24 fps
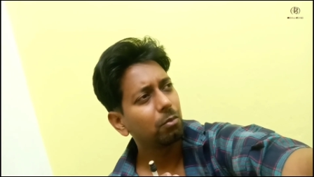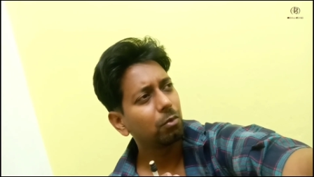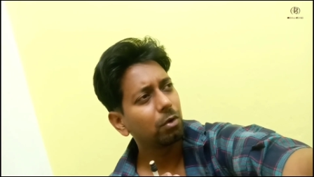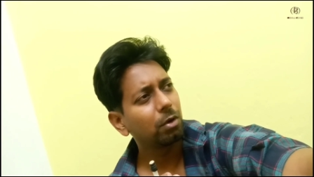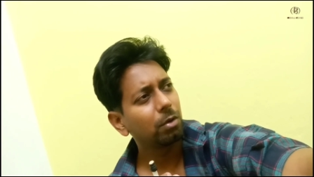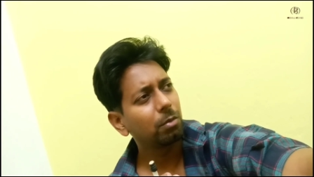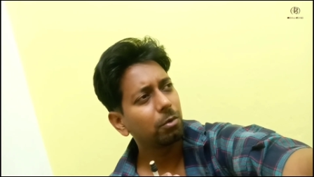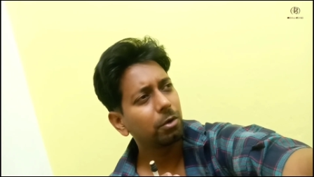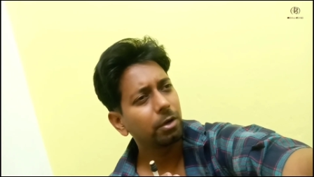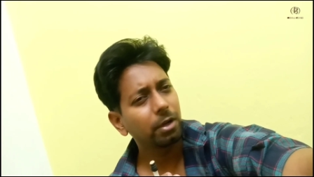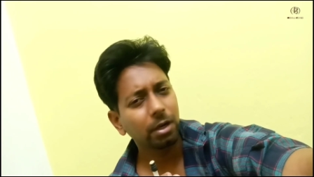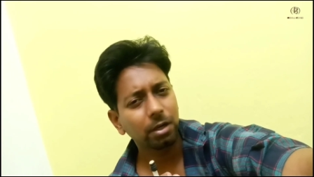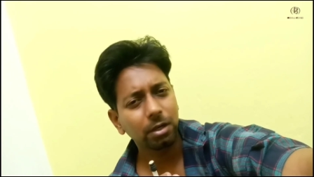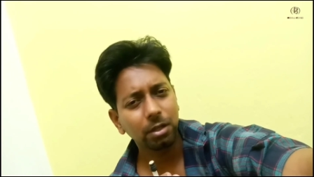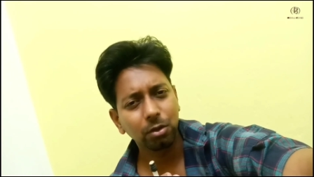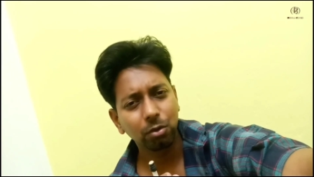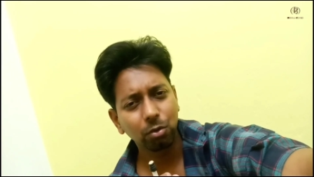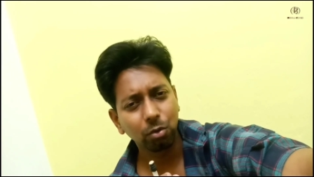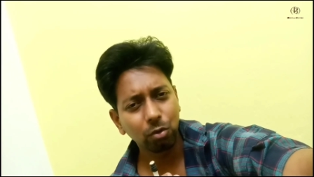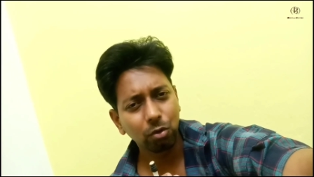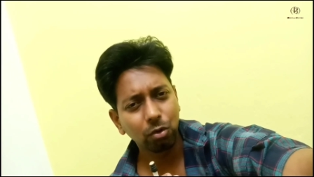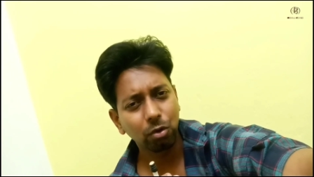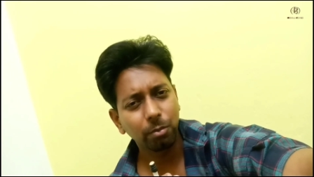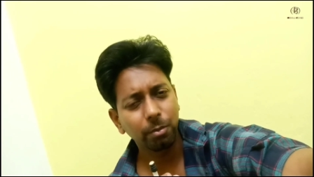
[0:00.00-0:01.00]
মনে মনে একটা
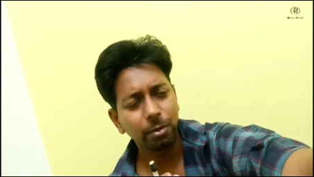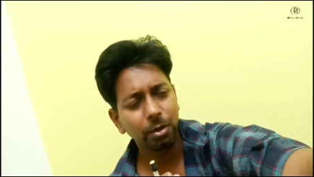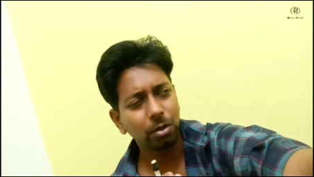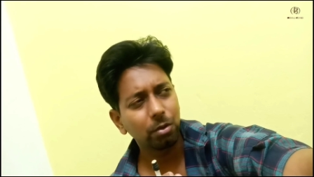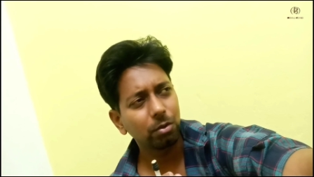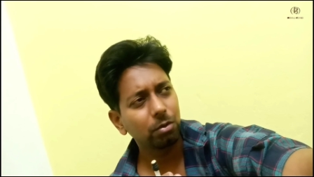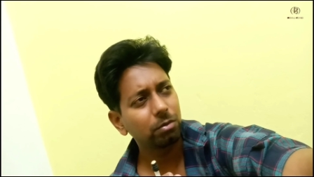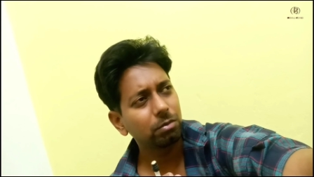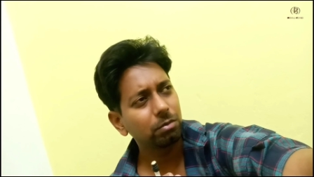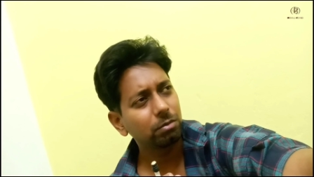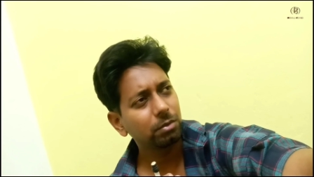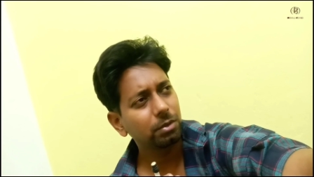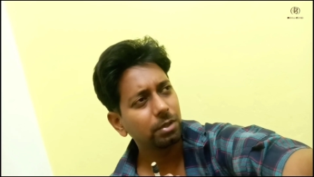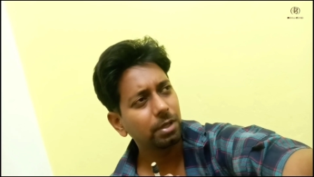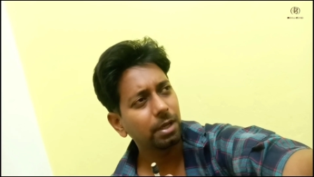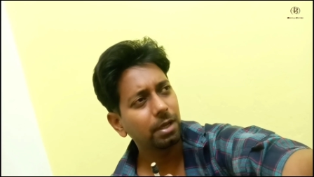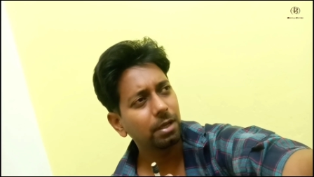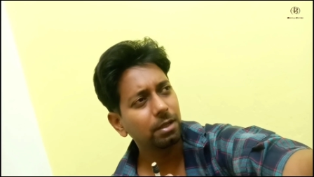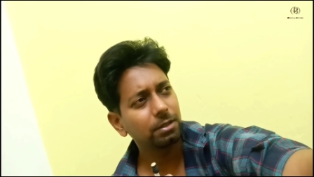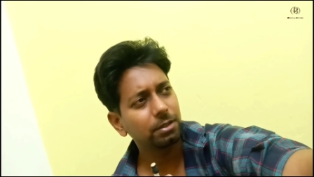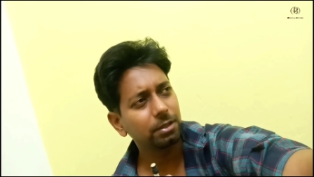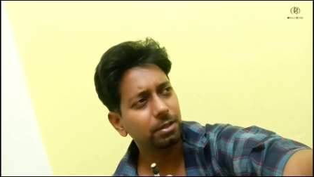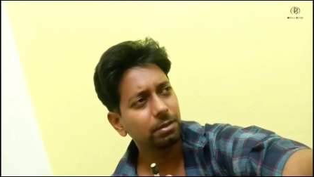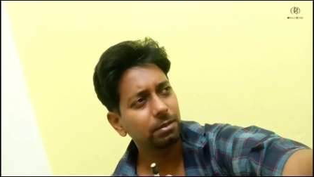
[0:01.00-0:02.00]
দুঃখ পেল
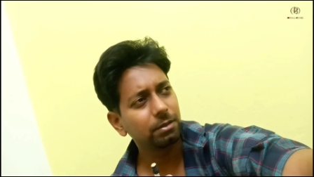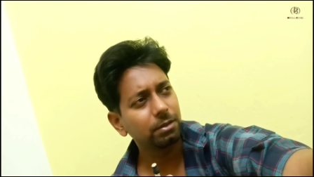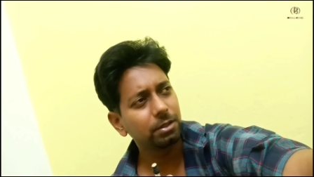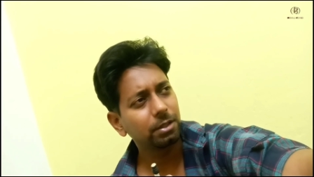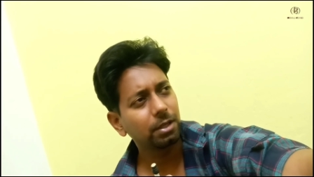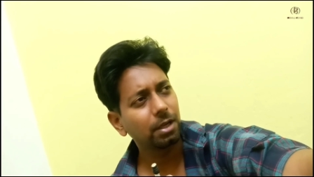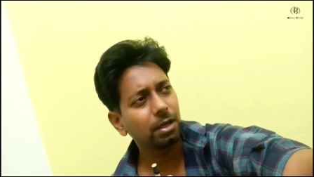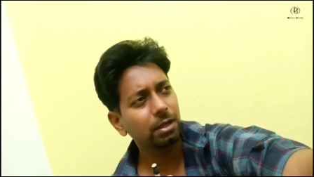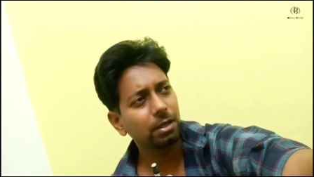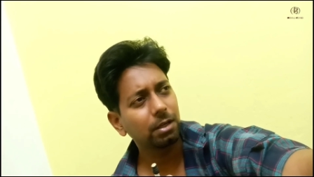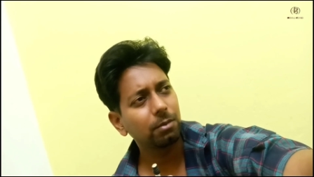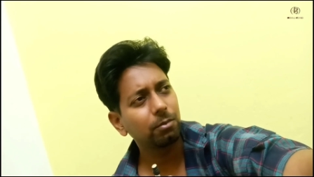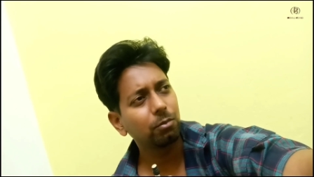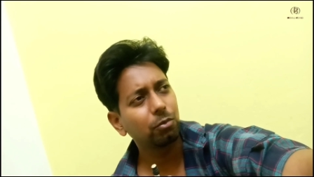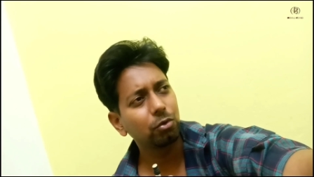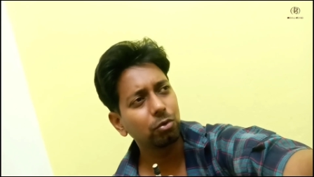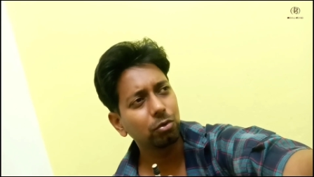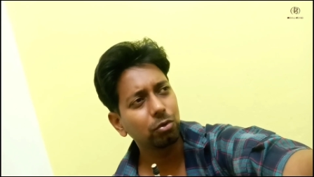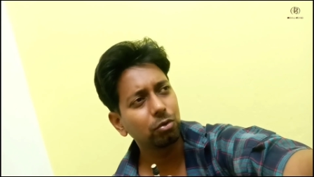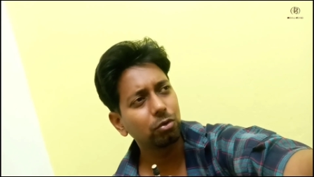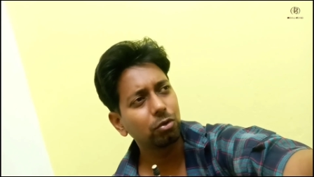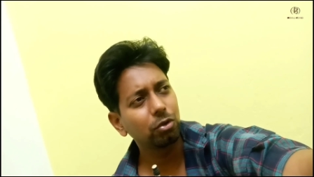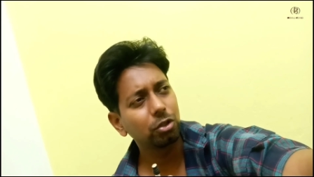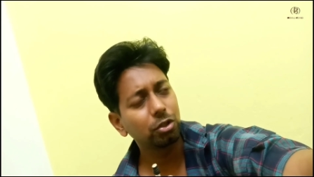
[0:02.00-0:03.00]
ঠিক আছে যে একটা
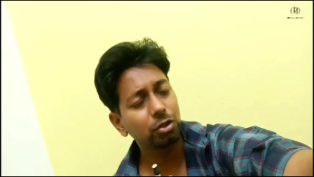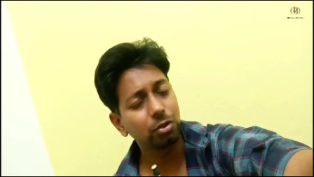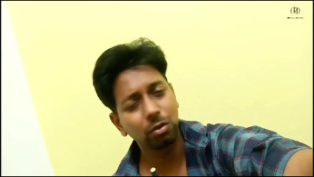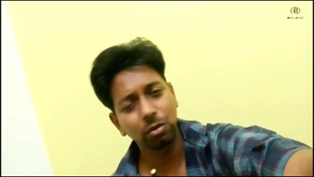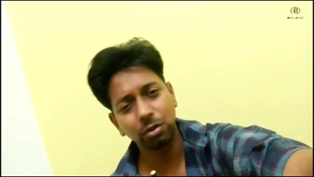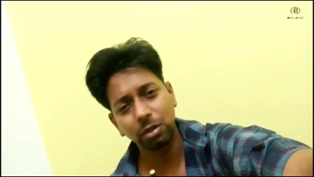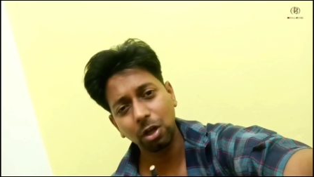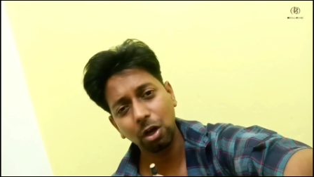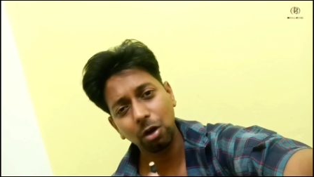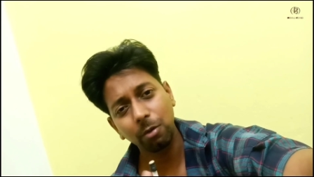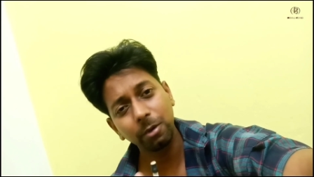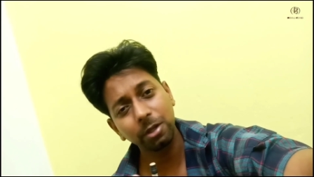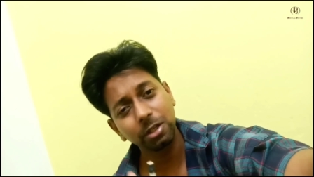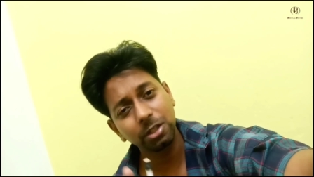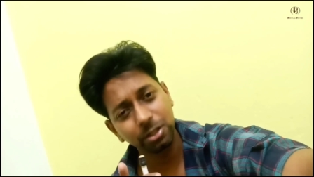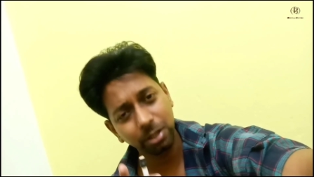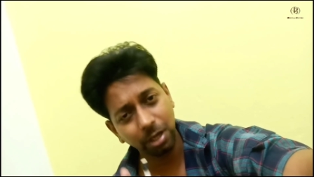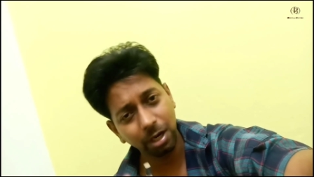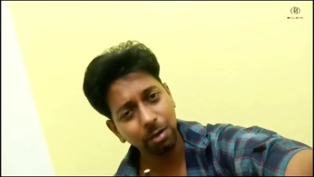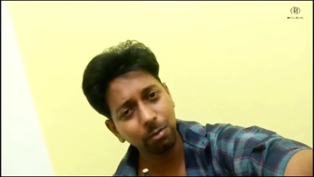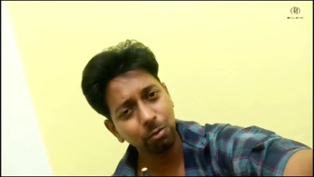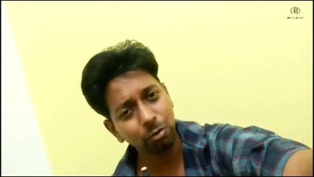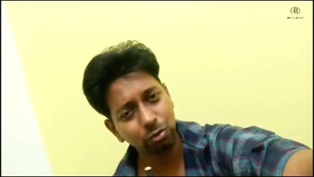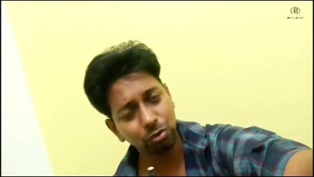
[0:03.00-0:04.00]
বন্ধুত্ব ছিল তাও আবার
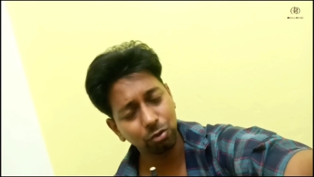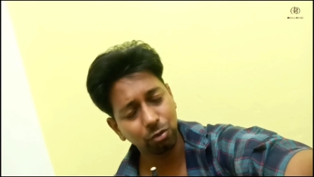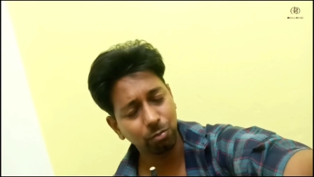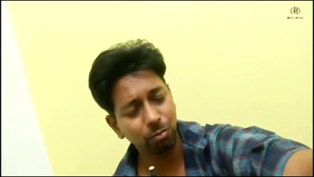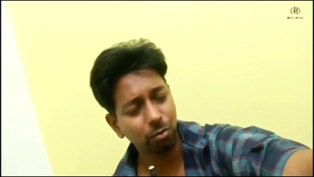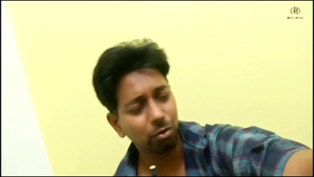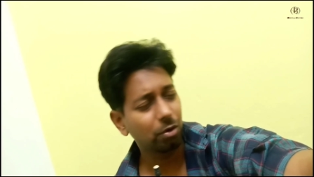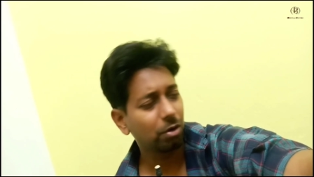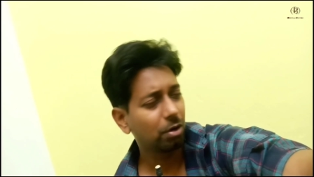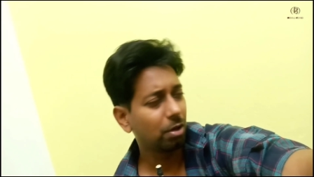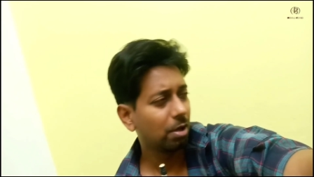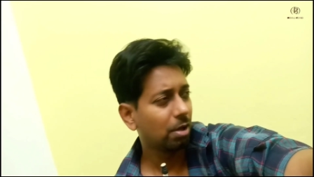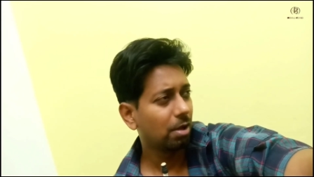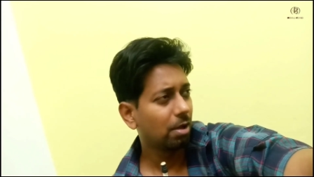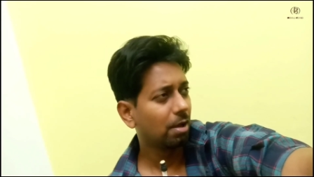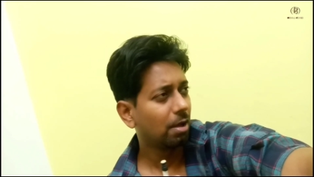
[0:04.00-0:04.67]
চার বছর পর